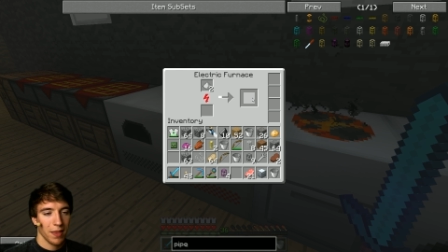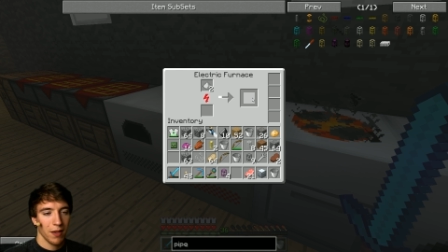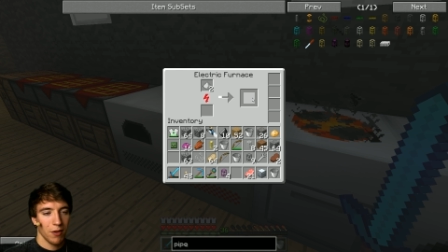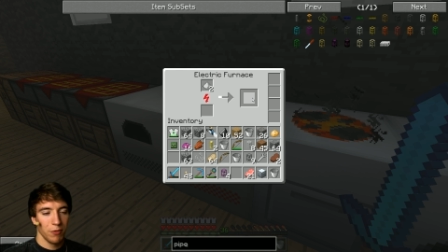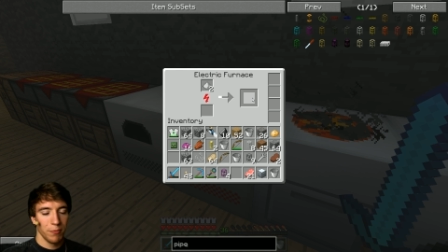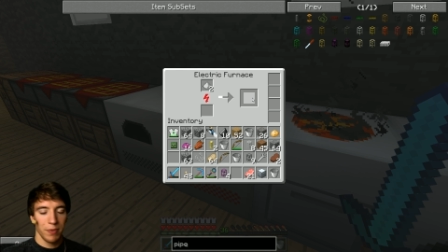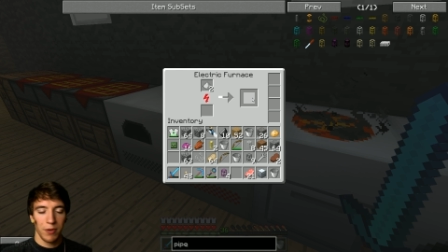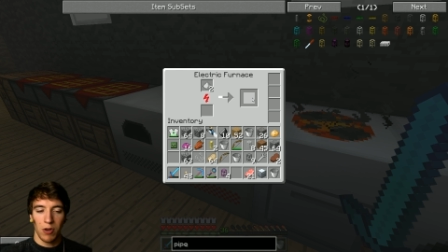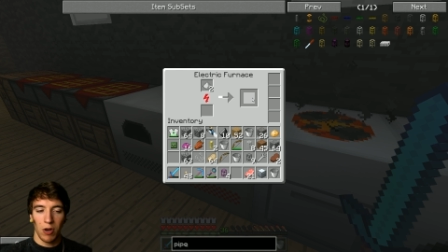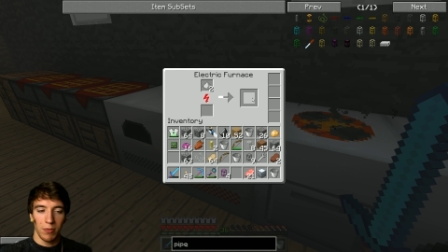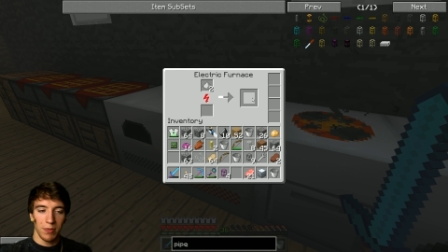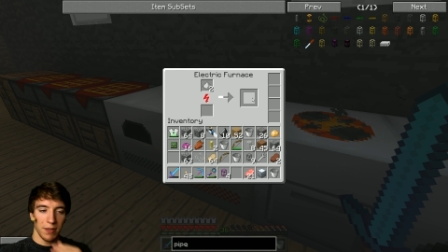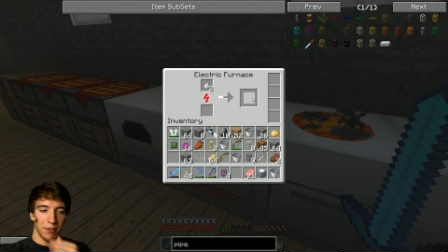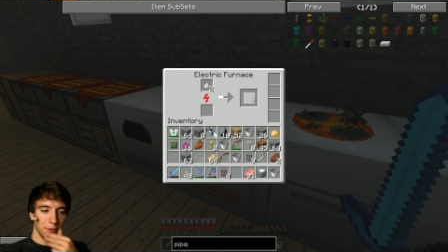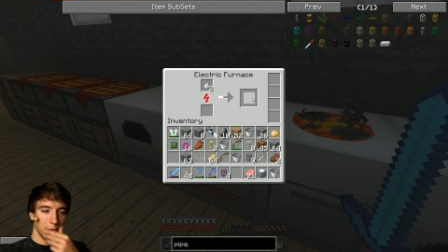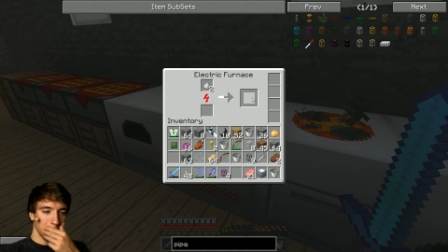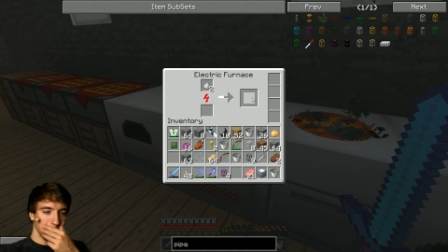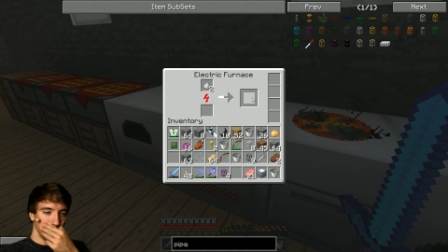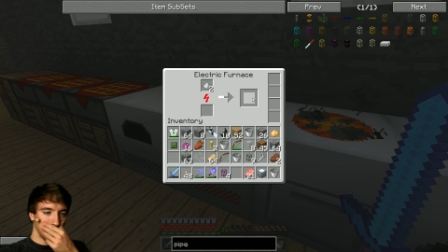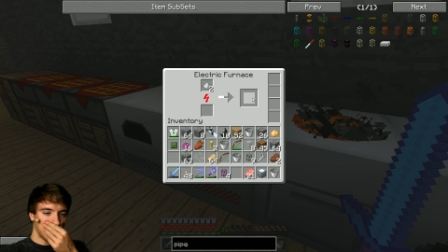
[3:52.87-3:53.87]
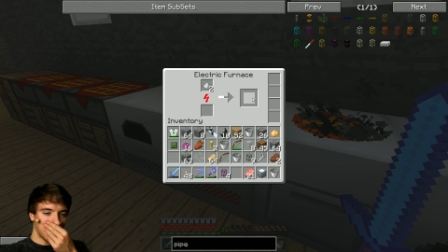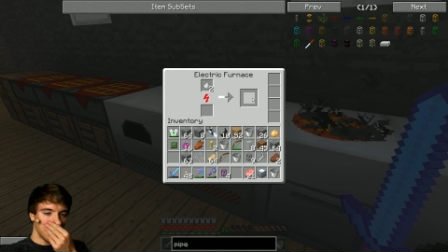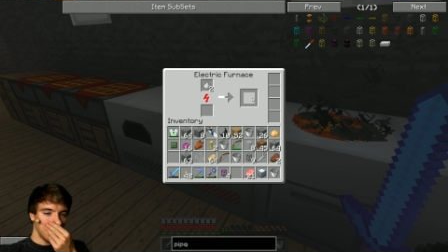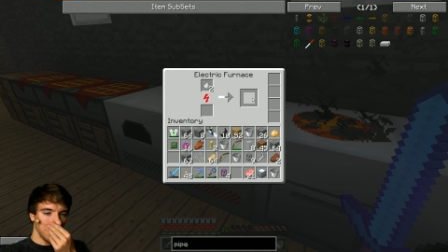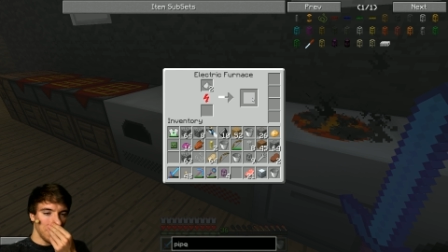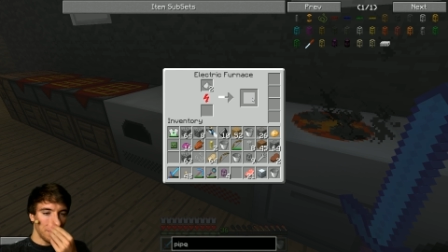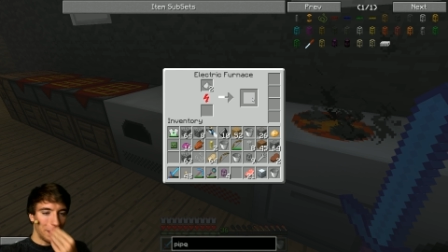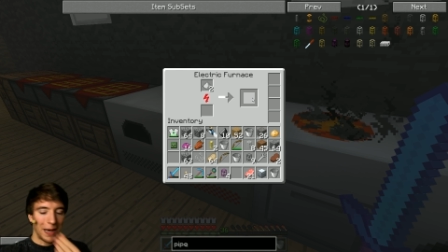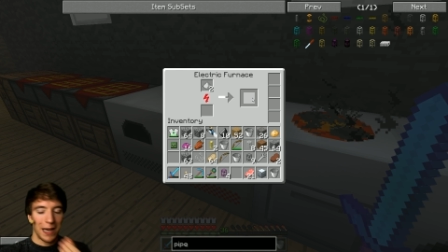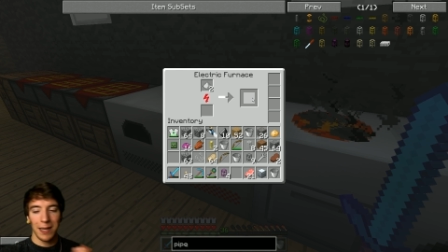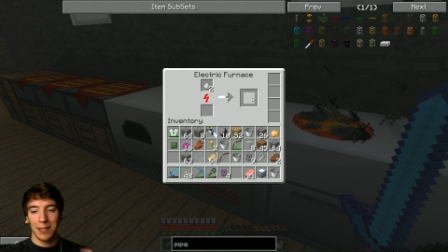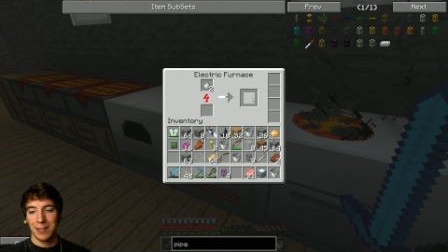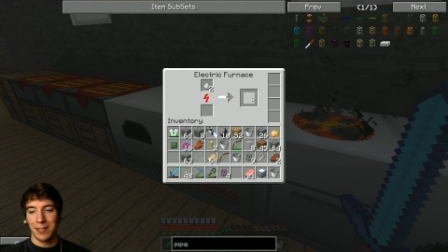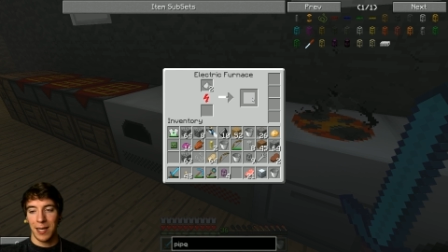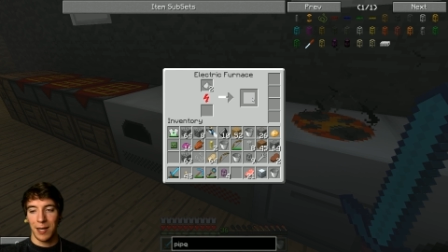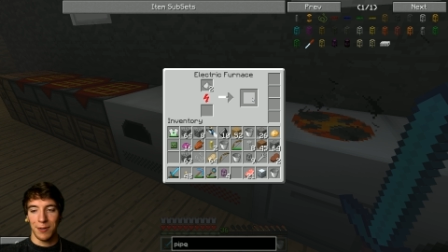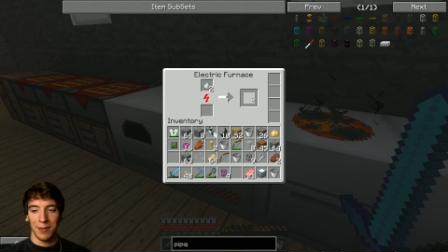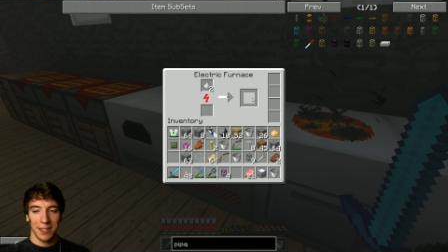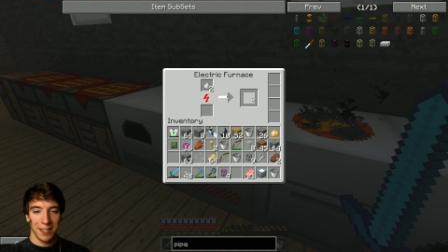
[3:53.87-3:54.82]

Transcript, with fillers: und bekomme davor normales Iron.